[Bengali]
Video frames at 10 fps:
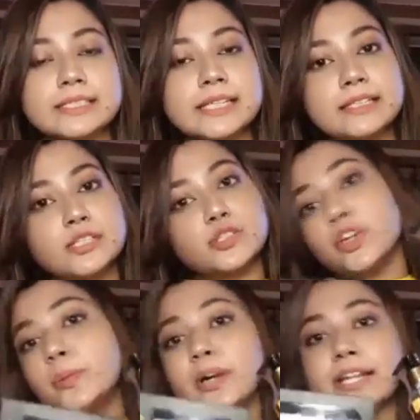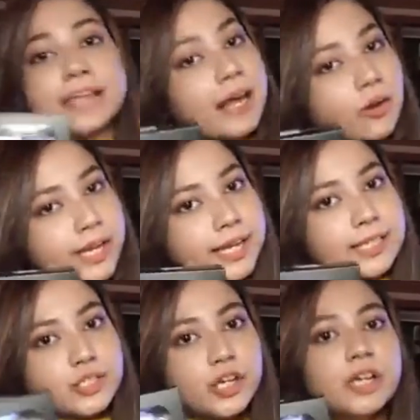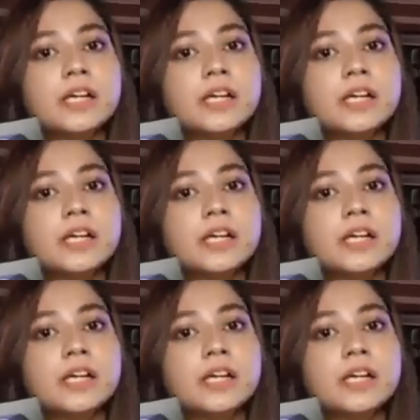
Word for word: যাদের চুল পড়ে টাক হয়ে গেছে